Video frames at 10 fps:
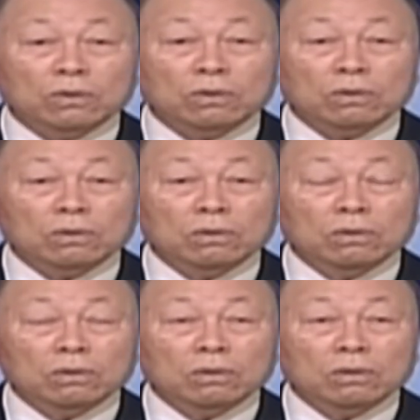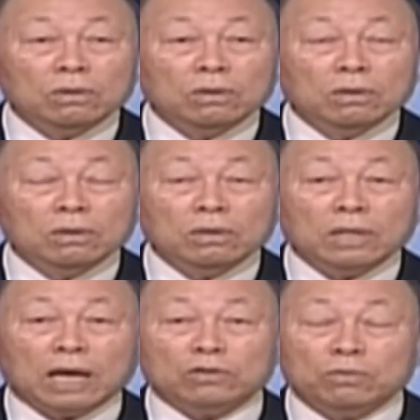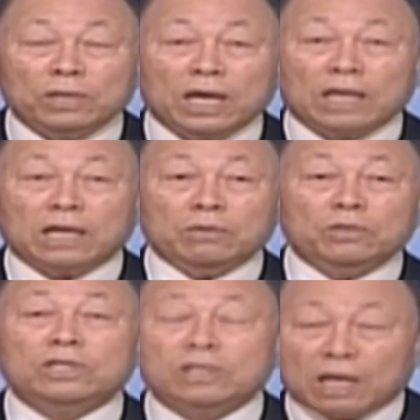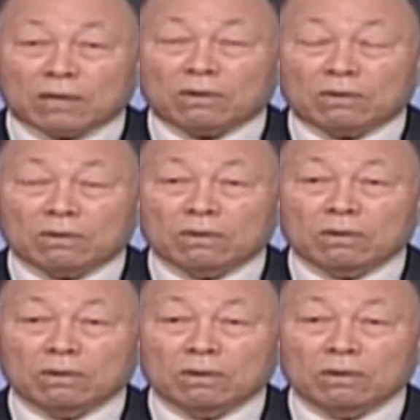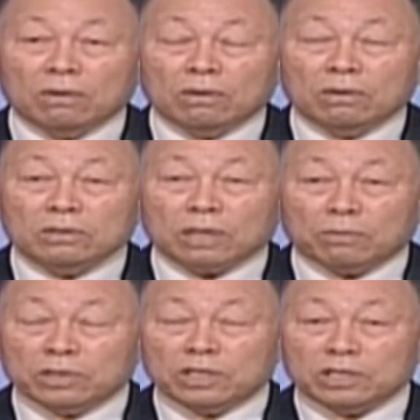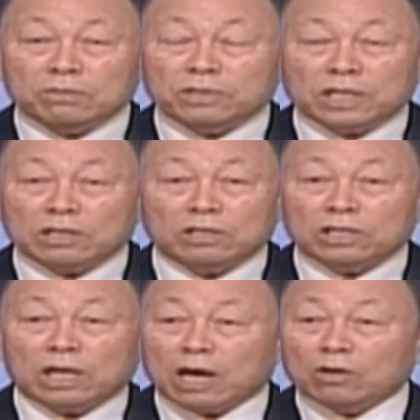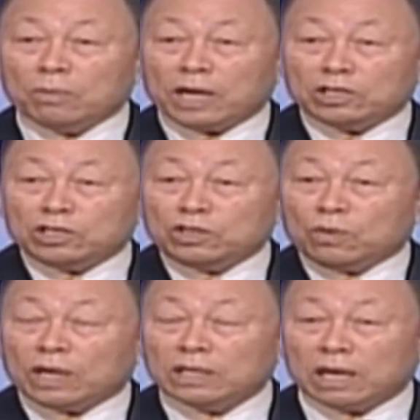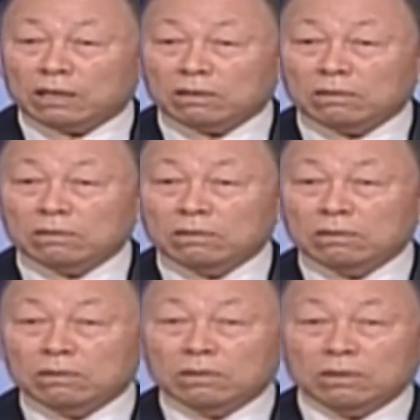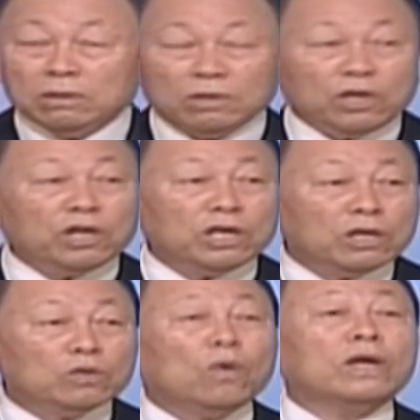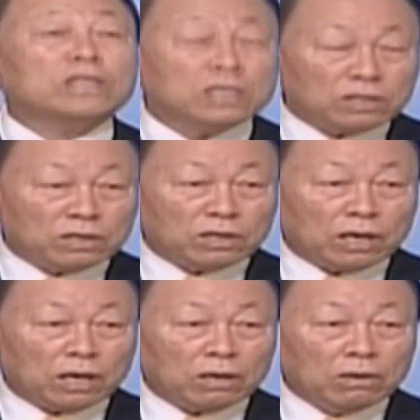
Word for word: 他们看起来有道理、有逻辑，可是他们受到咒诅，而且吃死自己的儿女，害死子